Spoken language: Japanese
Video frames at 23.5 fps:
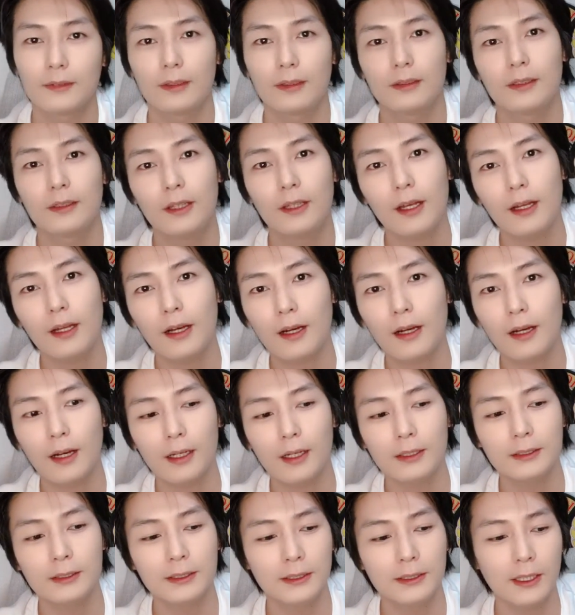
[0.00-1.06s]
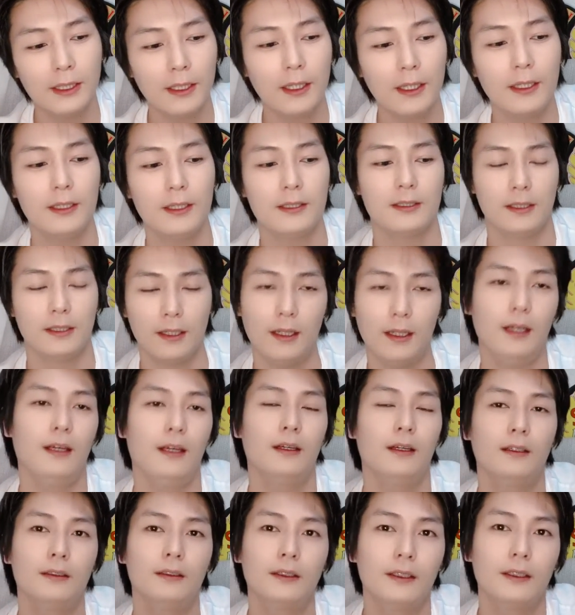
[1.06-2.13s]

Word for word: いてな感じじゃないですかね。